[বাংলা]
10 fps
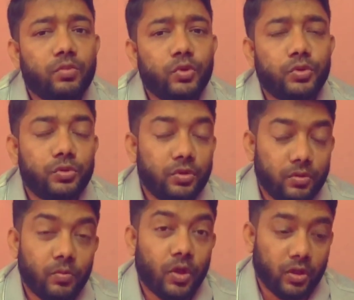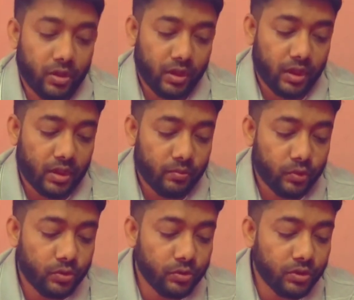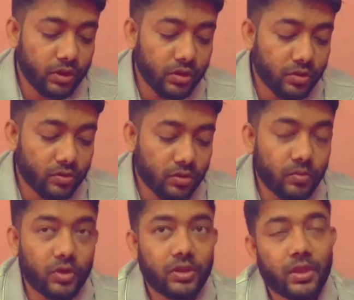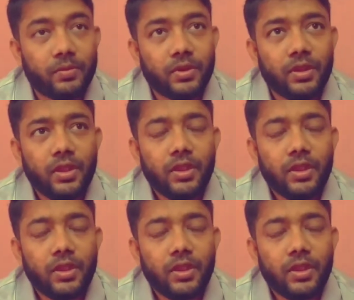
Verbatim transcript: মজুদ বলা হয় আর মজুদ নিয়ন্ত্রণ বলতে আমরা